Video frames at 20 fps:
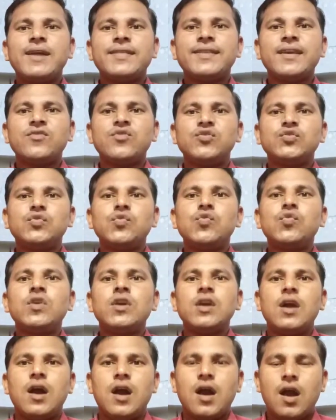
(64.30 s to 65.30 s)
बात है दोस्तों कि
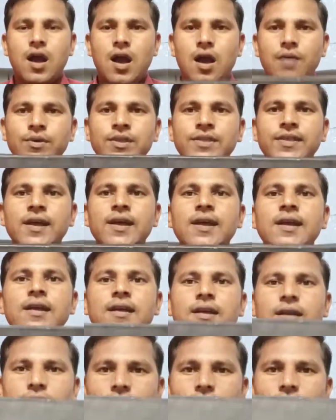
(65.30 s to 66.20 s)
अभी तक